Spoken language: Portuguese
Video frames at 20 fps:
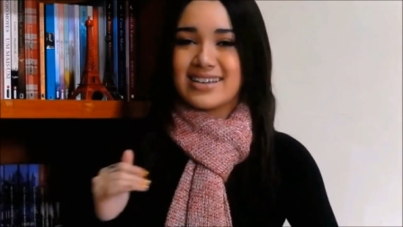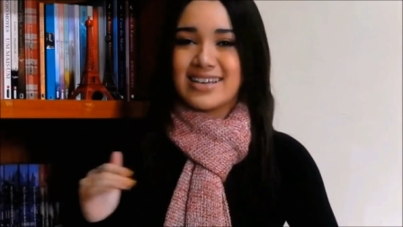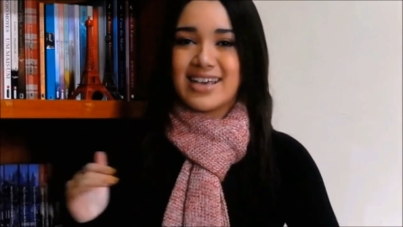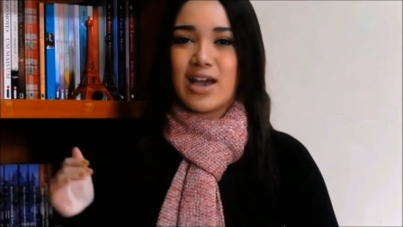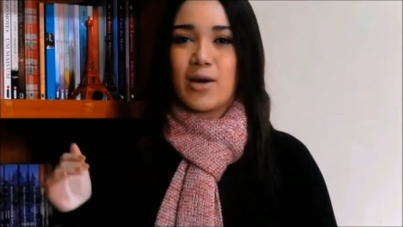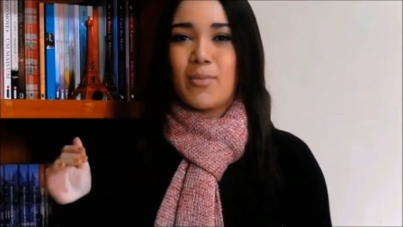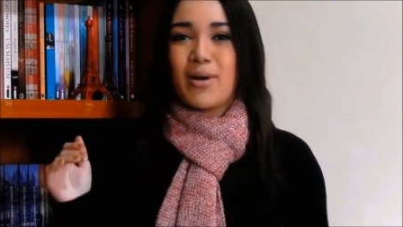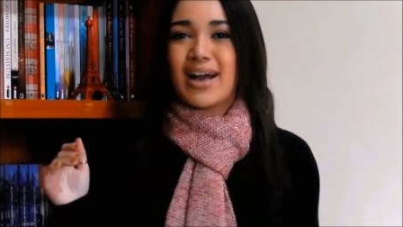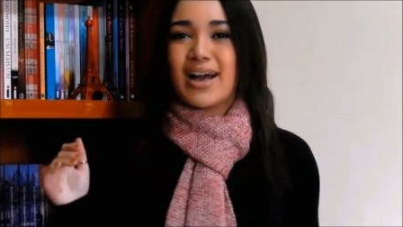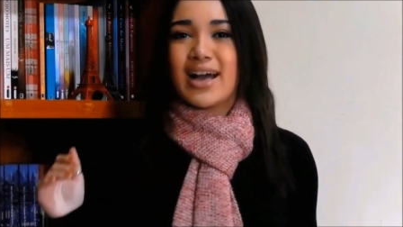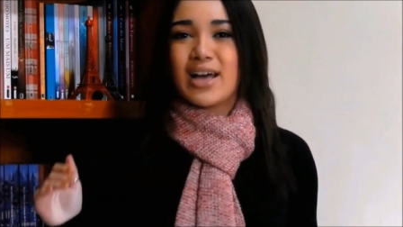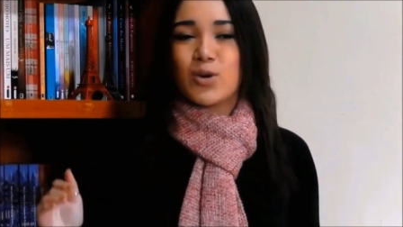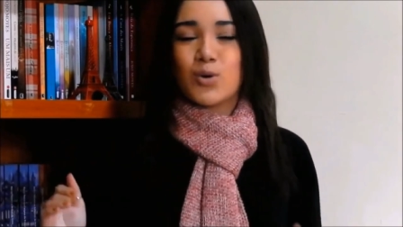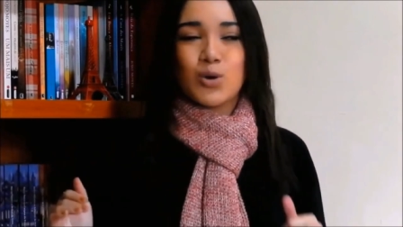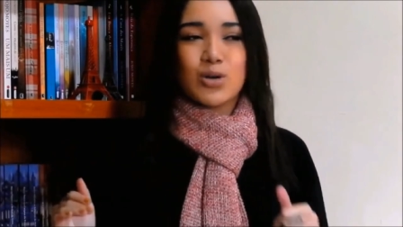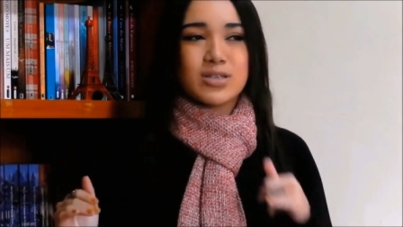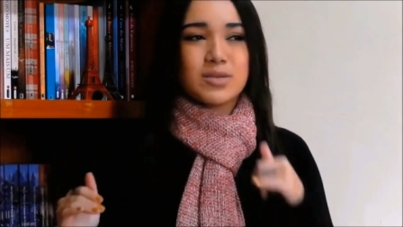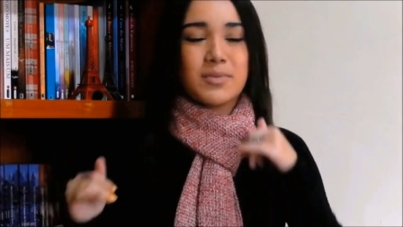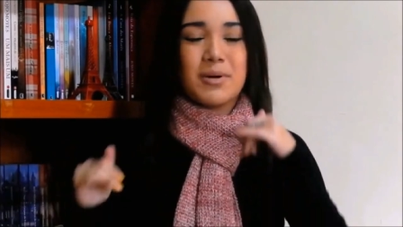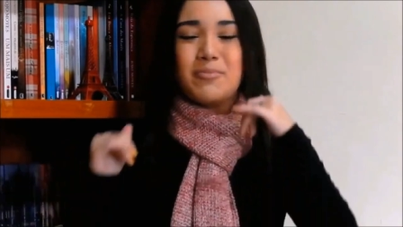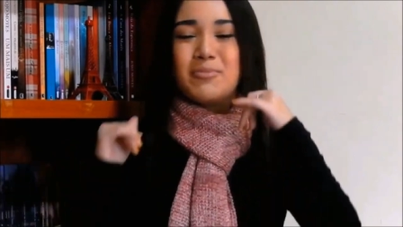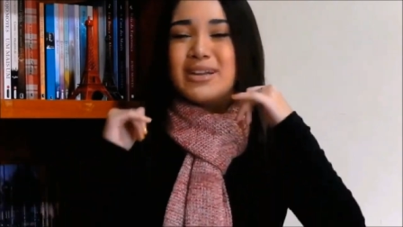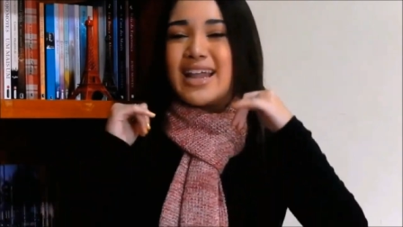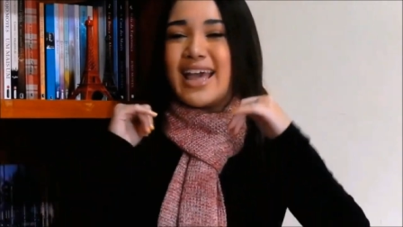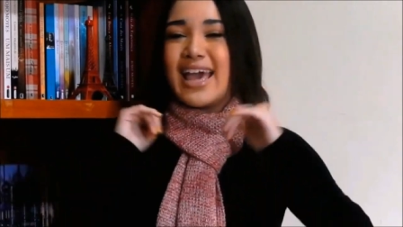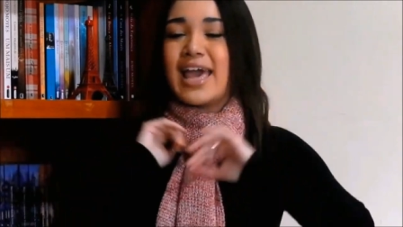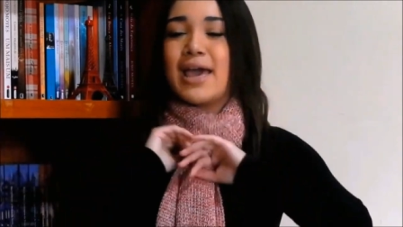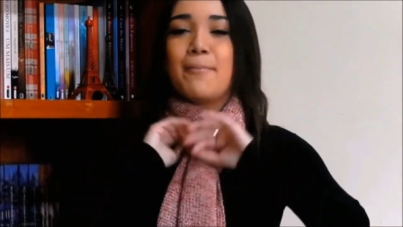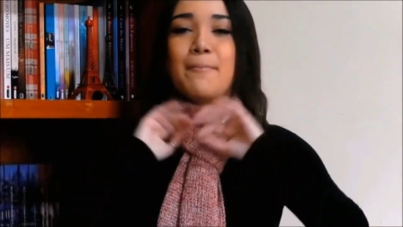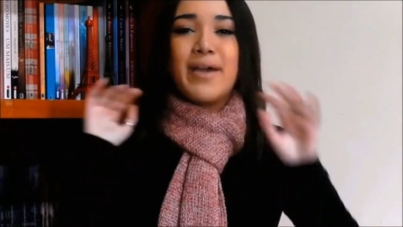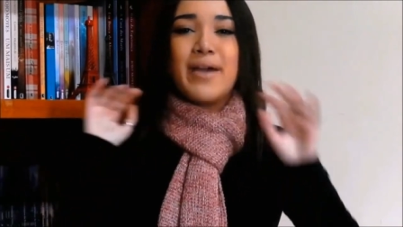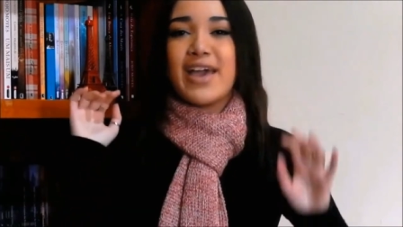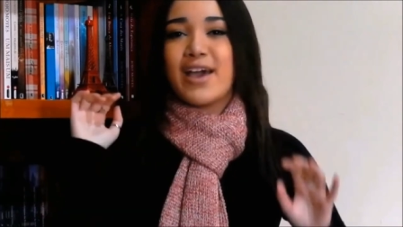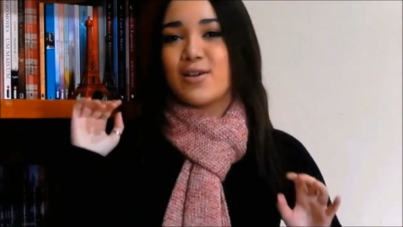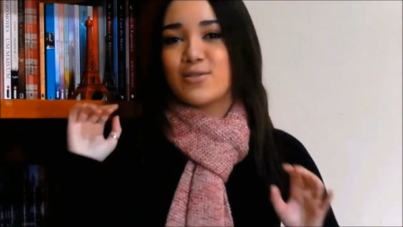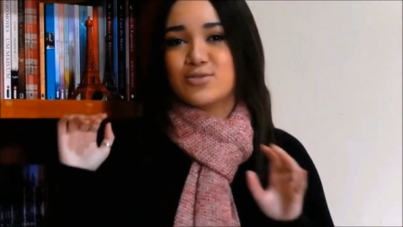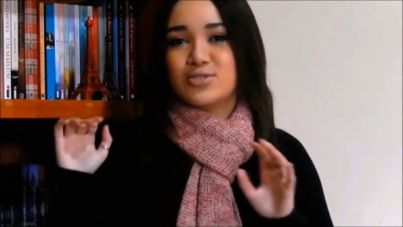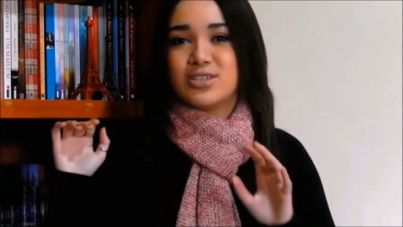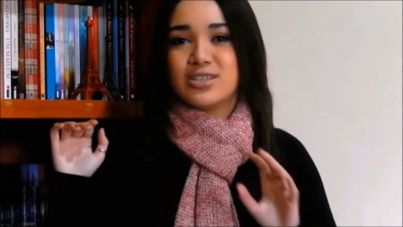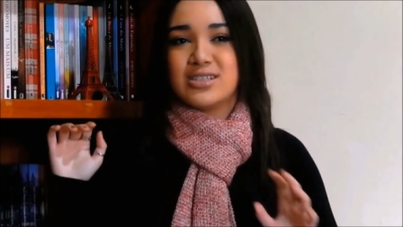que é uma garota, uma mulher
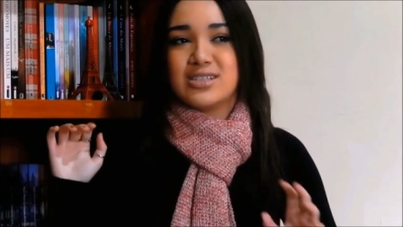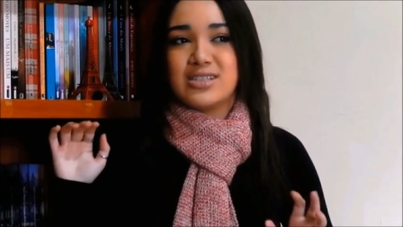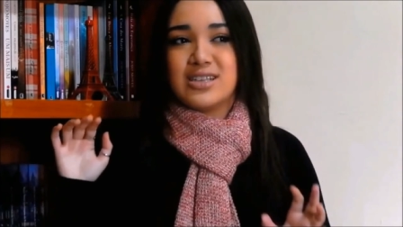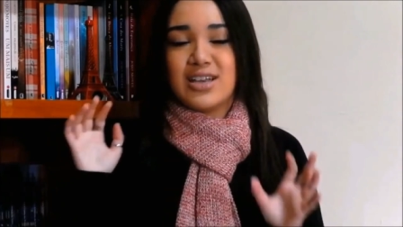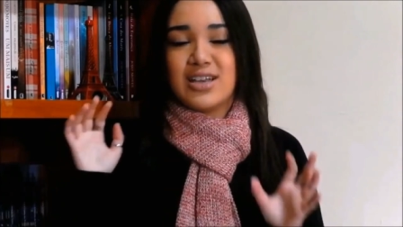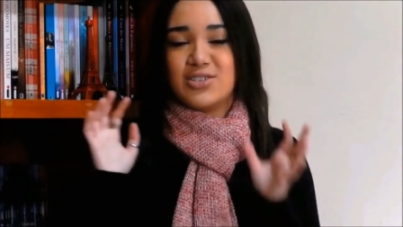rebelde, assim.